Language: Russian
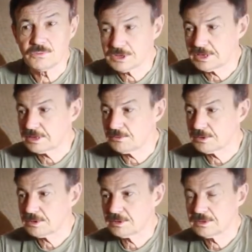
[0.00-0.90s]
вот это
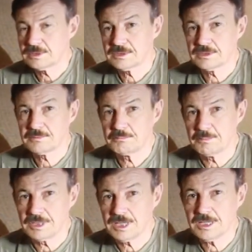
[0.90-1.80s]
вот
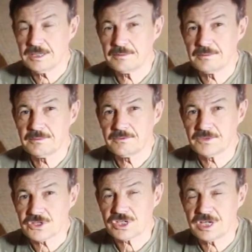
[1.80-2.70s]
была
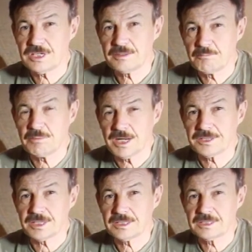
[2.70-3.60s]
в начале
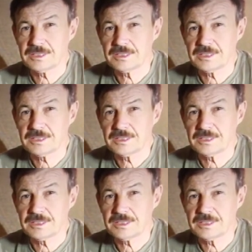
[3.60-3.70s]
баня.